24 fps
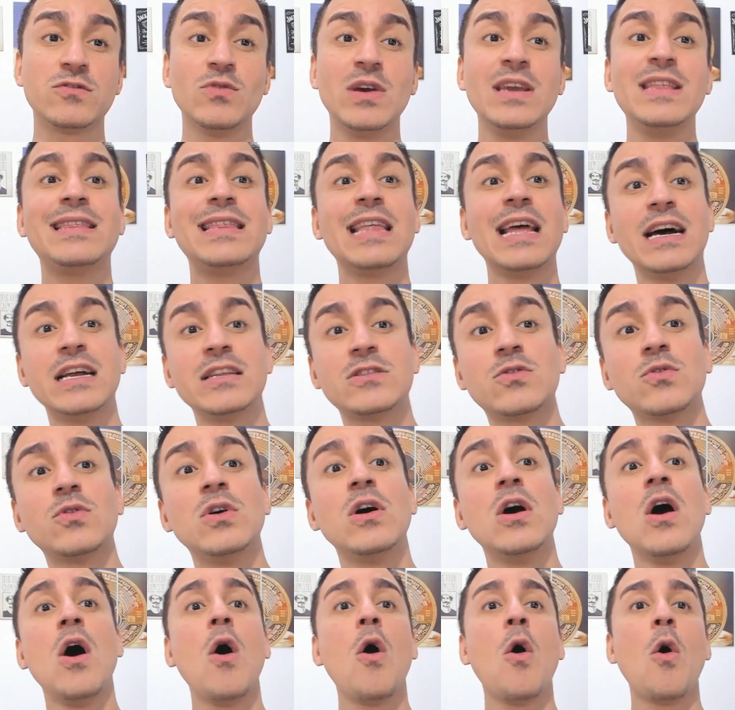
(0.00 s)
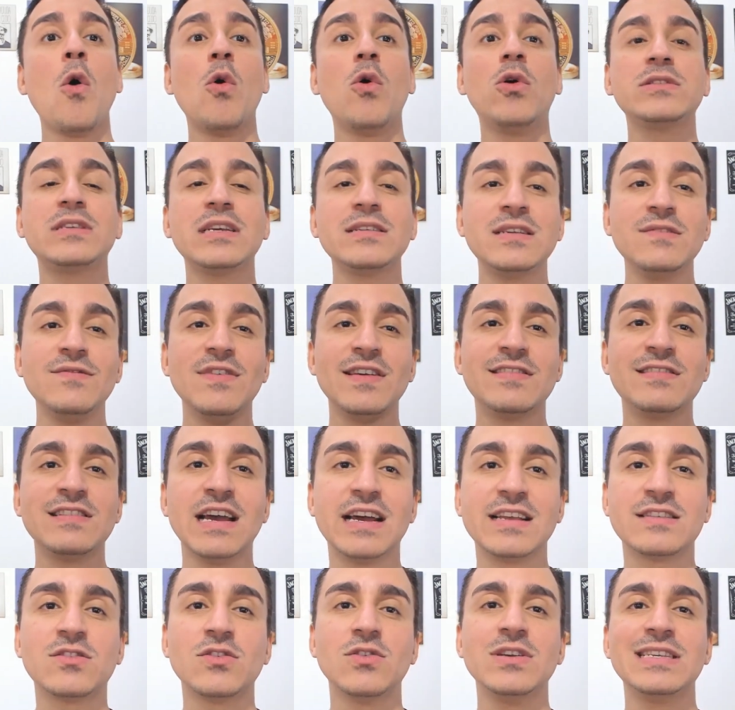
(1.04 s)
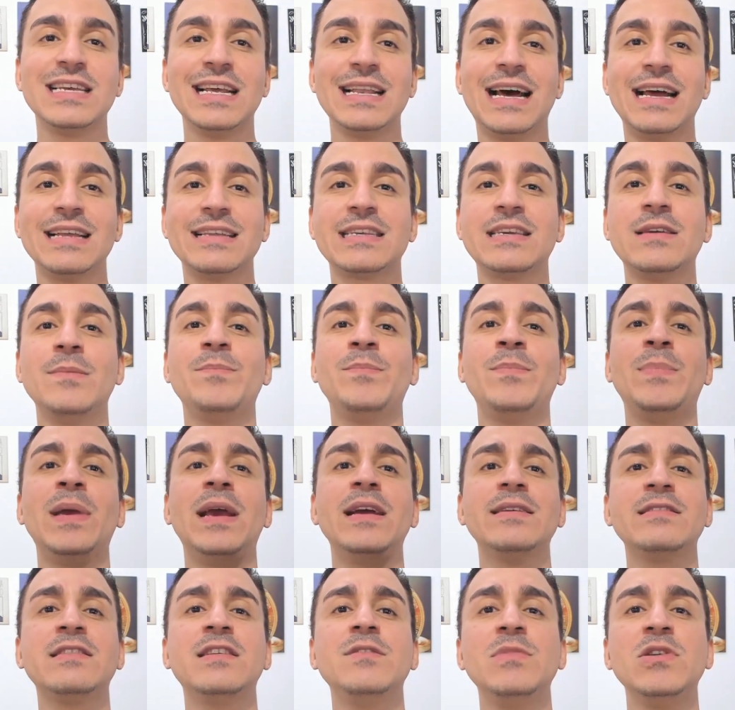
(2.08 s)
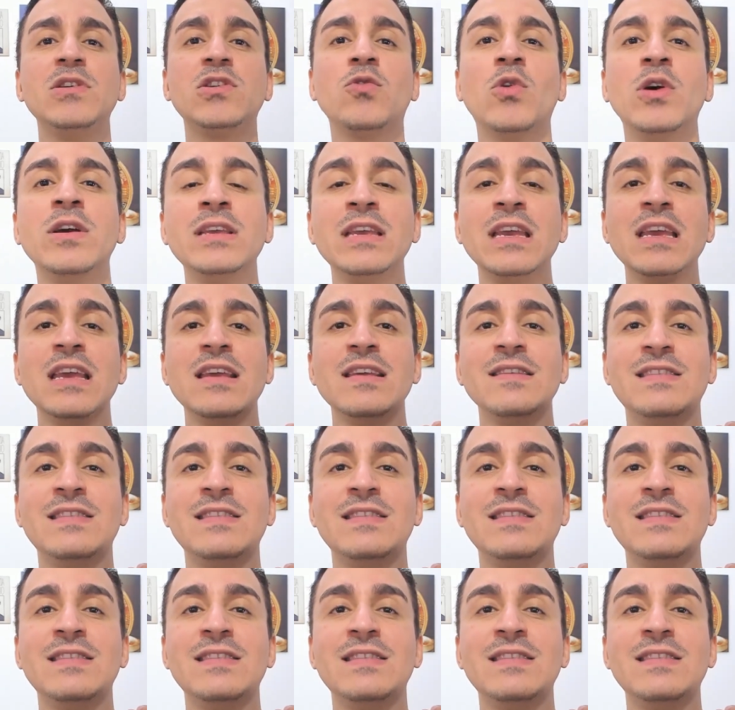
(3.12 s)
No entanto, outras investigações relatam que perdas de Bitcoin